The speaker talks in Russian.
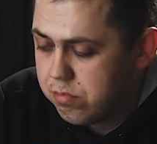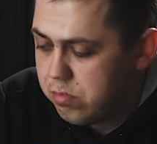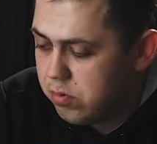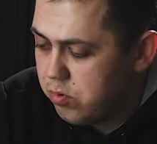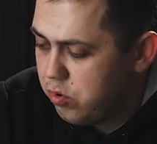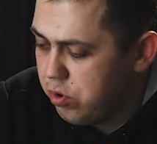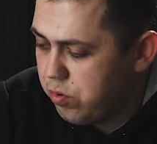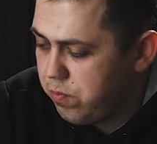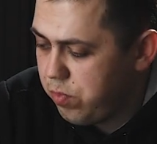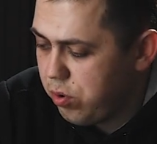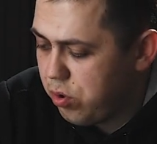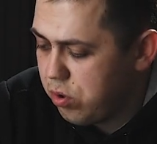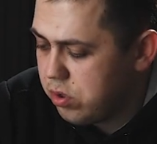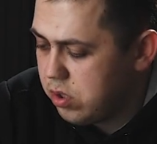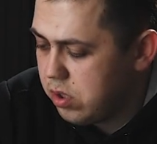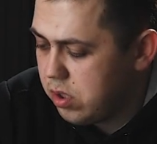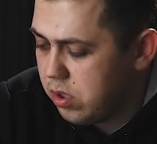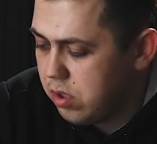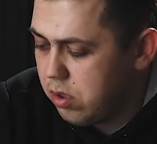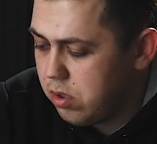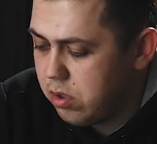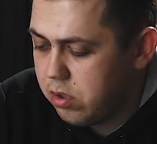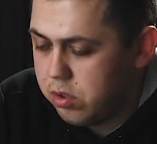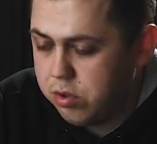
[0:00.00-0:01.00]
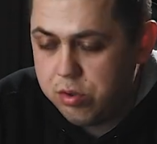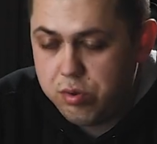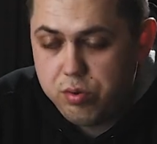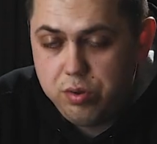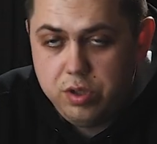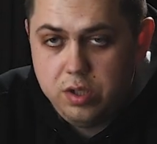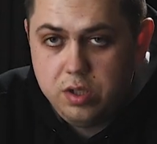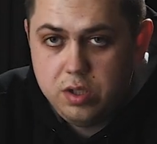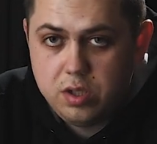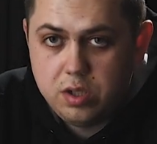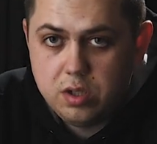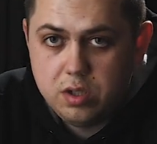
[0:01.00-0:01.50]
Вот просто
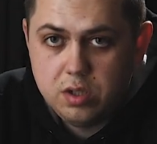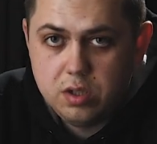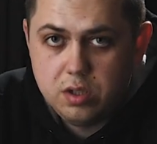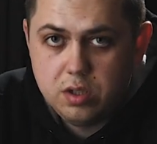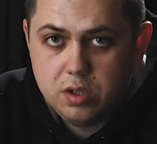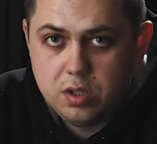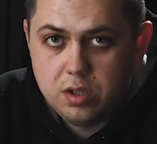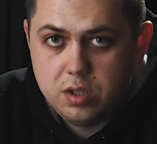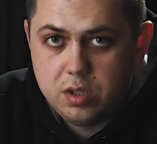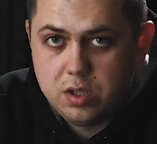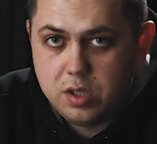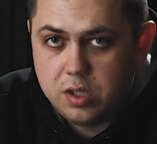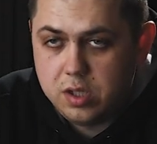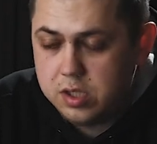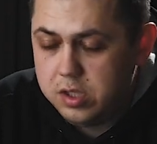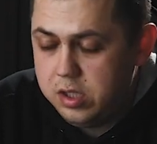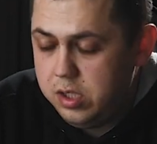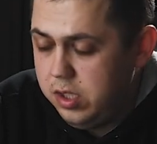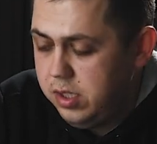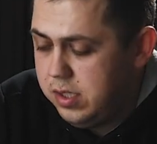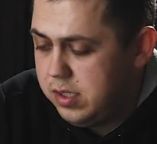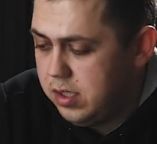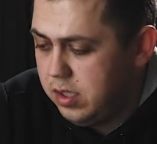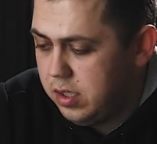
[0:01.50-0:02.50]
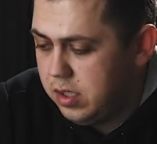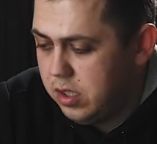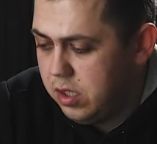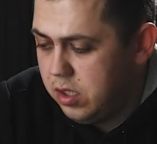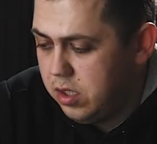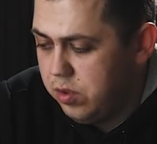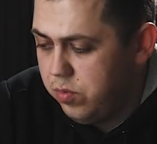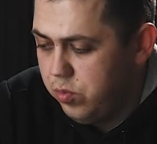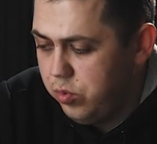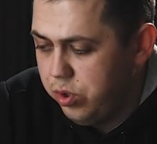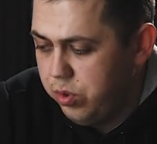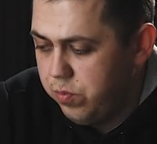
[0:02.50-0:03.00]
других характеристик я
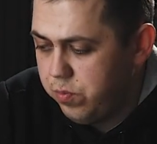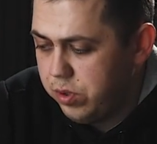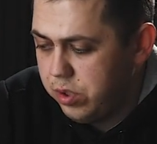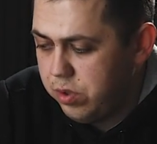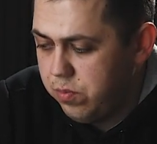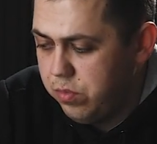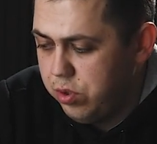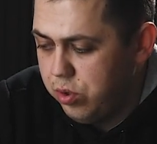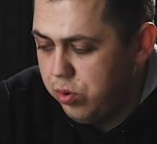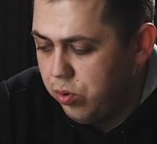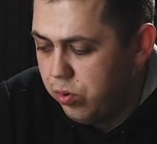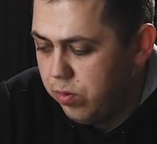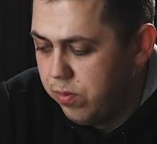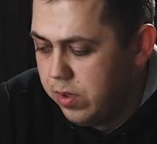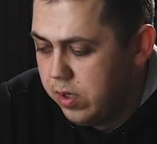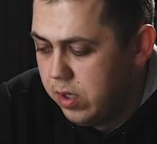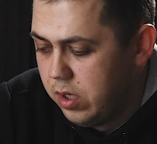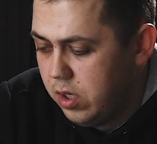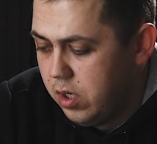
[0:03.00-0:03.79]
ему не подберу.